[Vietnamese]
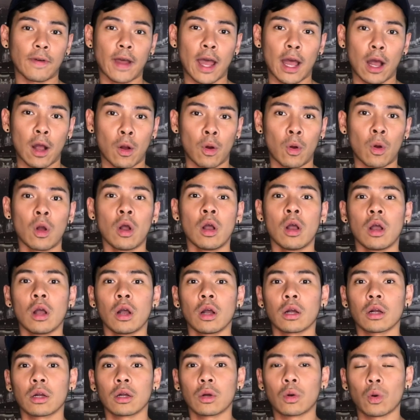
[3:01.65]
vào
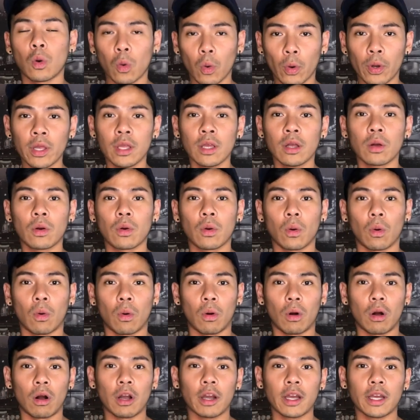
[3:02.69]
cuối
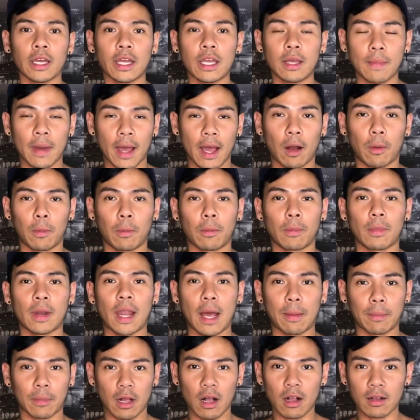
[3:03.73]
của khi mà hồng
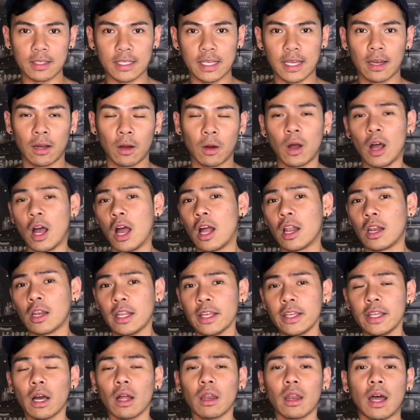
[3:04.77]
làm cocktail
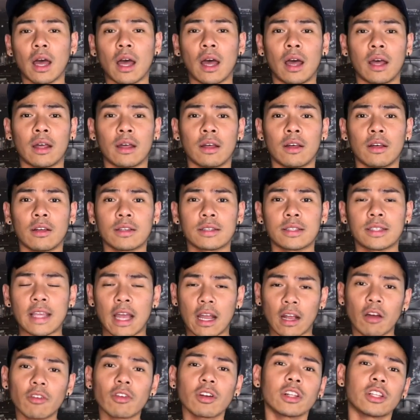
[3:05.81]
lý do là sẽ
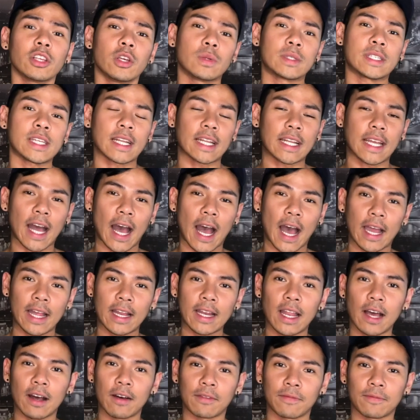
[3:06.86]
có rất nhiều tranh cãi
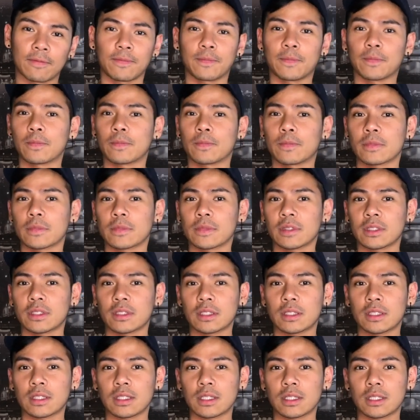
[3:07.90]
là
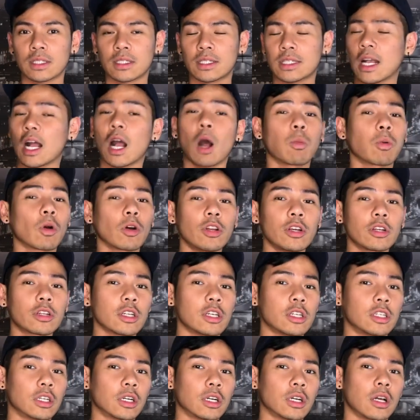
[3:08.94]
sẽ không có nước
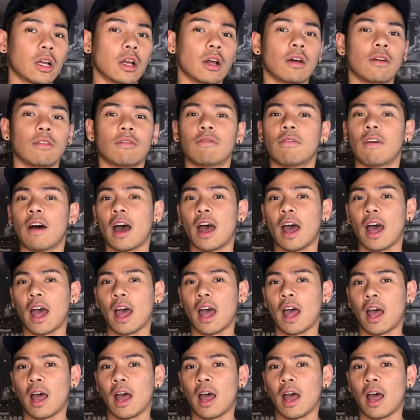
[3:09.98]
đường và